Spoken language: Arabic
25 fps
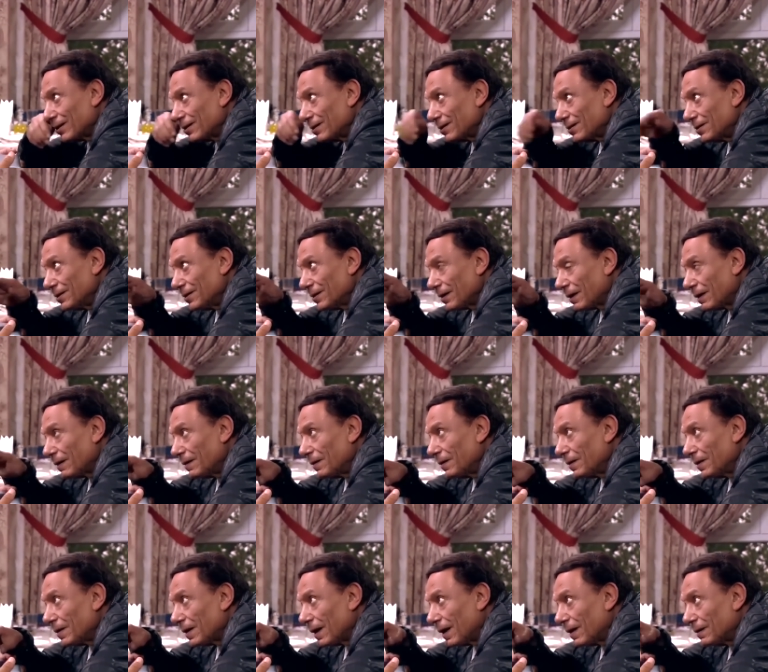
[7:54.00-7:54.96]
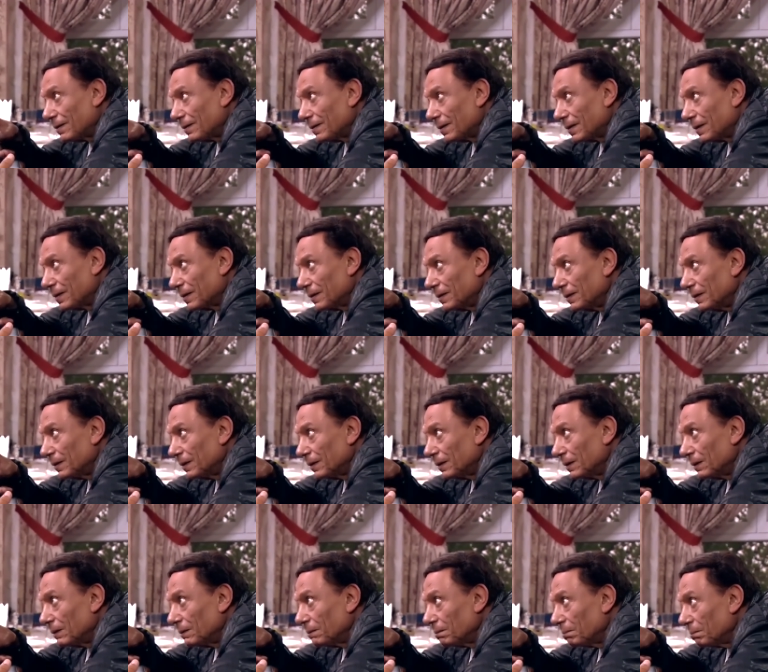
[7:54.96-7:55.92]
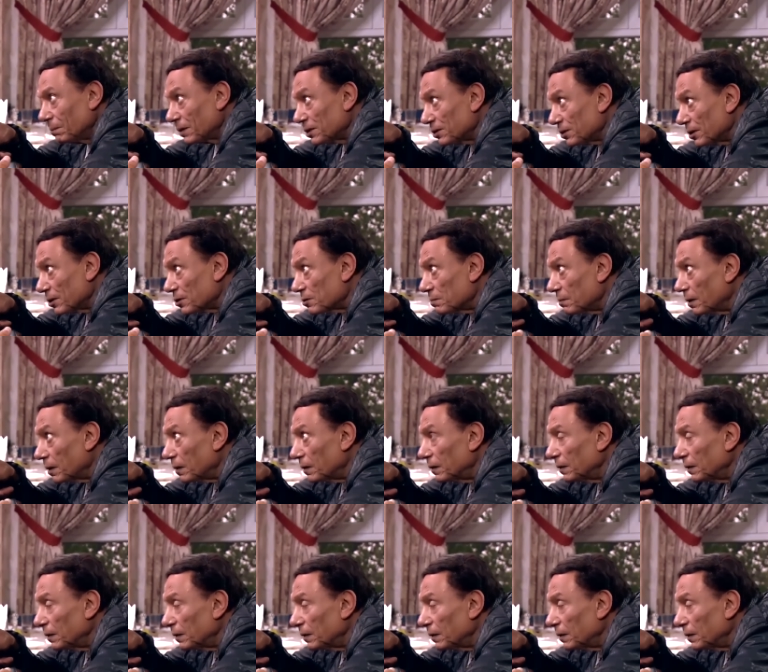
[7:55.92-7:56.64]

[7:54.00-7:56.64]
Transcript: على دي خليها عندنا بس اسمع